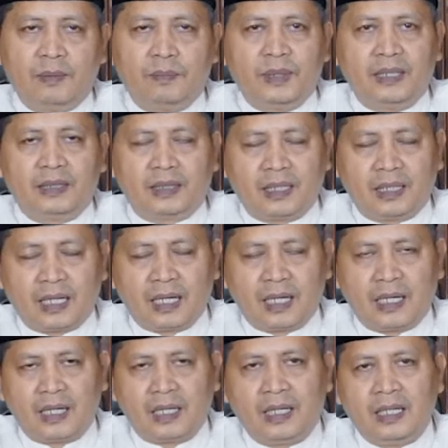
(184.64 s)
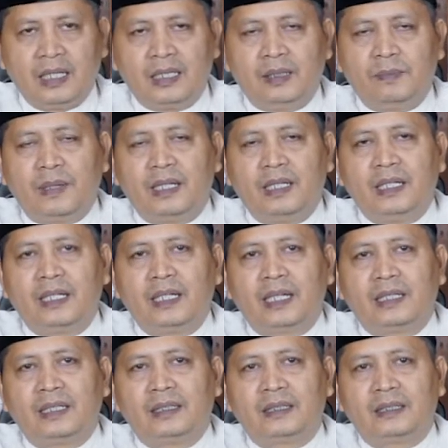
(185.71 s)
lebih terang
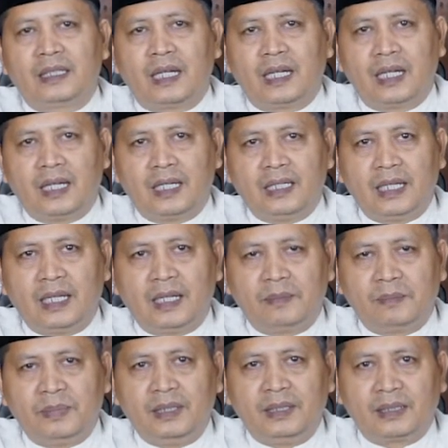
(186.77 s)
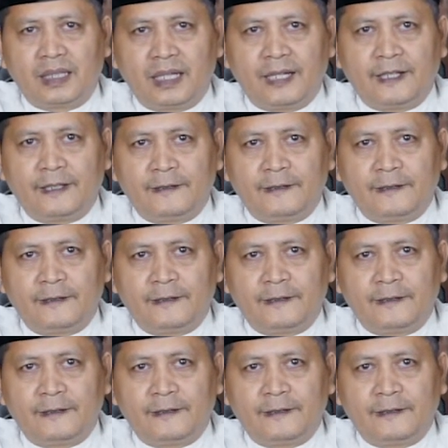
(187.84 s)
dibandingkan cahaya bintang.